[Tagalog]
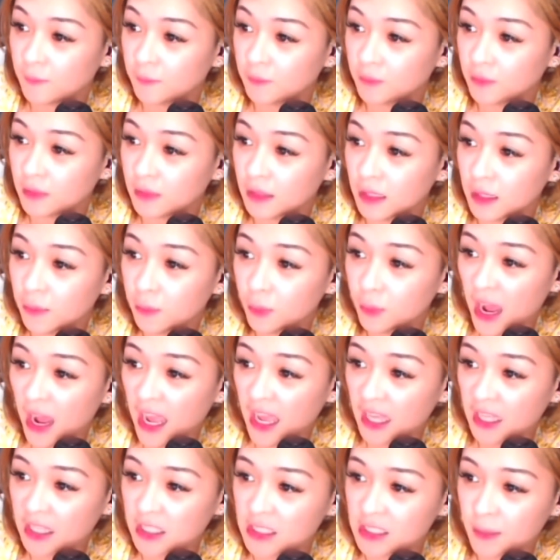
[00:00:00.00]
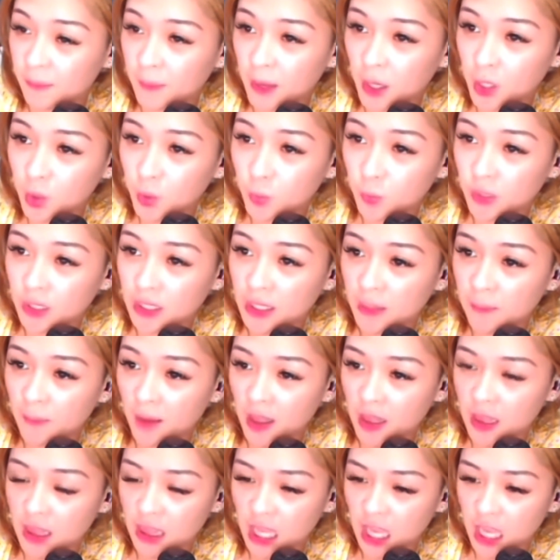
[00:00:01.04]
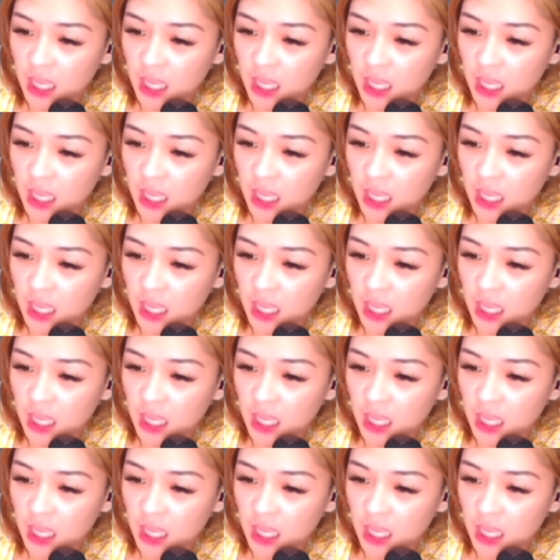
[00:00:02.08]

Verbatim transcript: ni Brian sa pag-uwi ni Panday.